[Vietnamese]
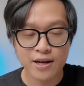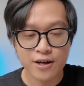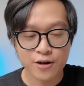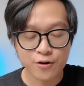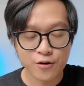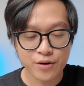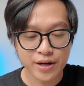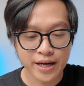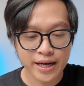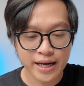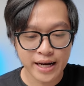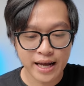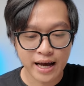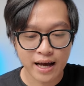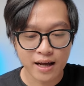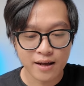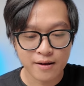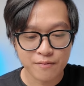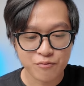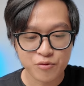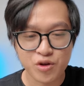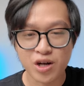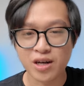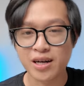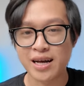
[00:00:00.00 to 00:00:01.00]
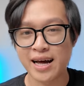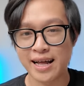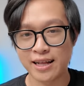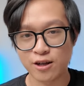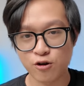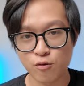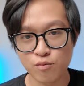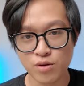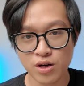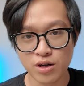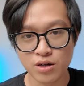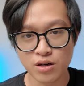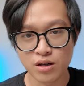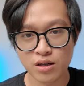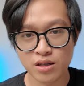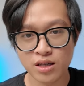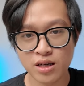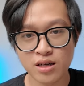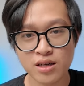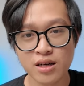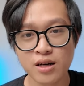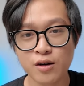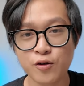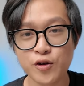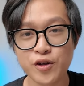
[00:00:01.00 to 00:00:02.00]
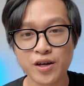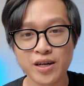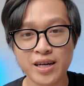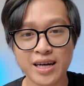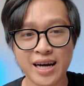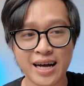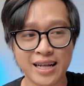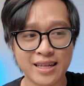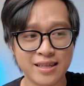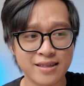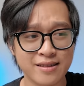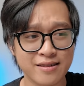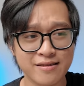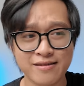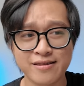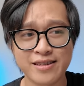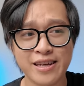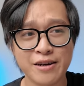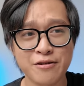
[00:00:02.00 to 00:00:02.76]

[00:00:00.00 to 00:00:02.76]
có nghĩa là thực hành cũng được nhưng đừng có thực hành